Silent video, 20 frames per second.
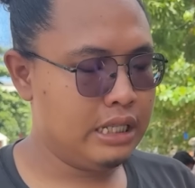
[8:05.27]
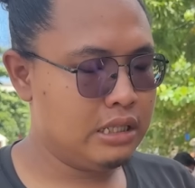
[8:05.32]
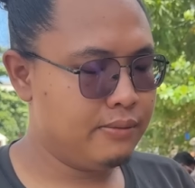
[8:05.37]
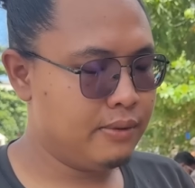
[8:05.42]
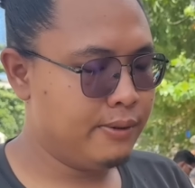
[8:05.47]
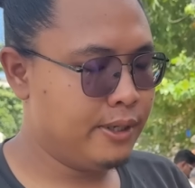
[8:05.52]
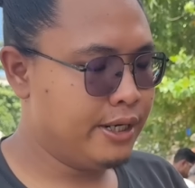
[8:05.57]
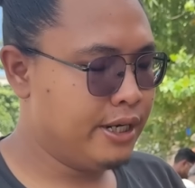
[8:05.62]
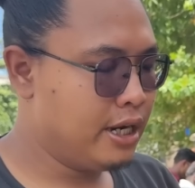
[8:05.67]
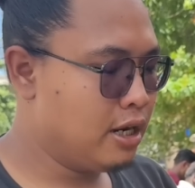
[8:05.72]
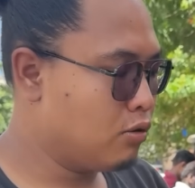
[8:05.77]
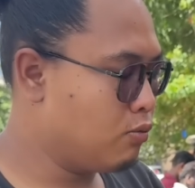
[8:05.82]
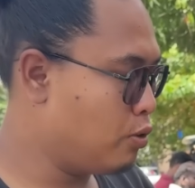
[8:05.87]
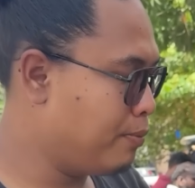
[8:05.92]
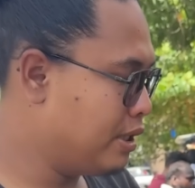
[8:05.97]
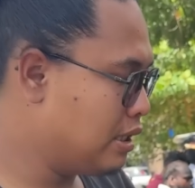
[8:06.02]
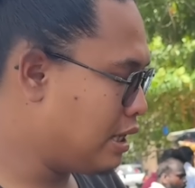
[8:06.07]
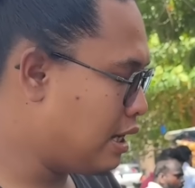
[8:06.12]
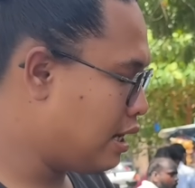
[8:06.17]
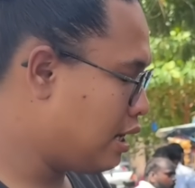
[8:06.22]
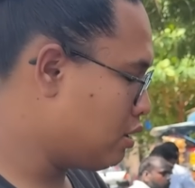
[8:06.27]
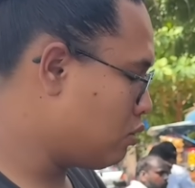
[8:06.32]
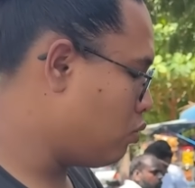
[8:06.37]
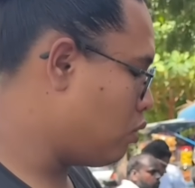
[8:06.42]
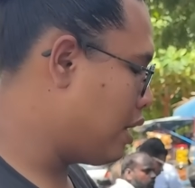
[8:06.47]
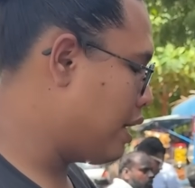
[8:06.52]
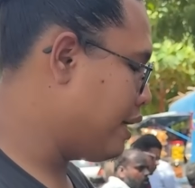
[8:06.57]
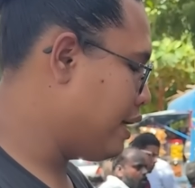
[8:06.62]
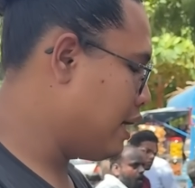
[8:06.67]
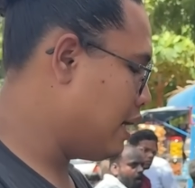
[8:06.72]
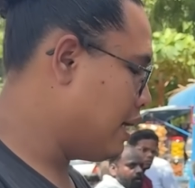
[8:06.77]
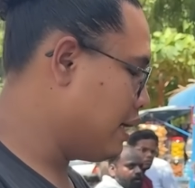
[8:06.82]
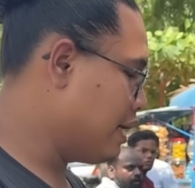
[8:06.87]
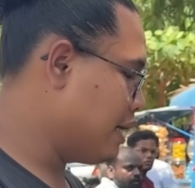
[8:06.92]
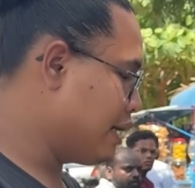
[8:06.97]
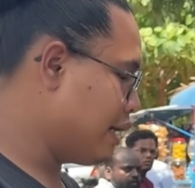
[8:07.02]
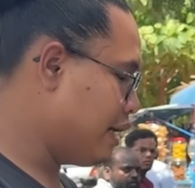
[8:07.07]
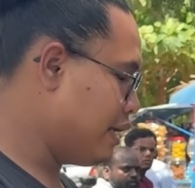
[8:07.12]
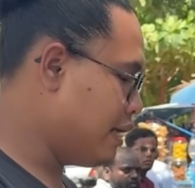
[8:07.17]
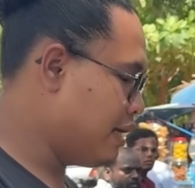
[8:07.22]
teman-teman, ini aku mau minta kuahnya lagi.
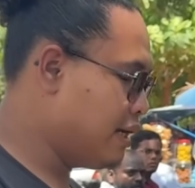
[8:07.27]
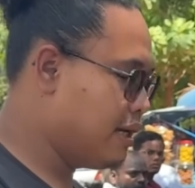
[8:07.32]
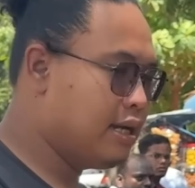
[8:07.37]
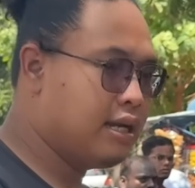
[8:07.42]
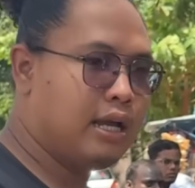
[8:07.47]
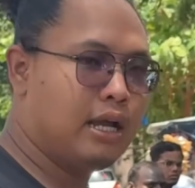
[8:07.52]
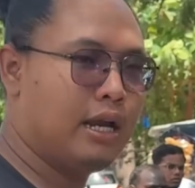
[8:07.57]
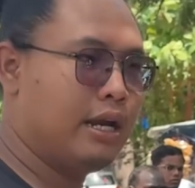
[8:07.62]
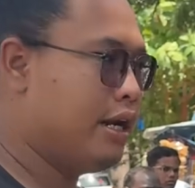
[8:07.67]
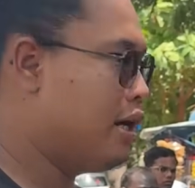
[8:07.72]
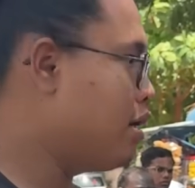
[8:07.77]
Kayaknya ada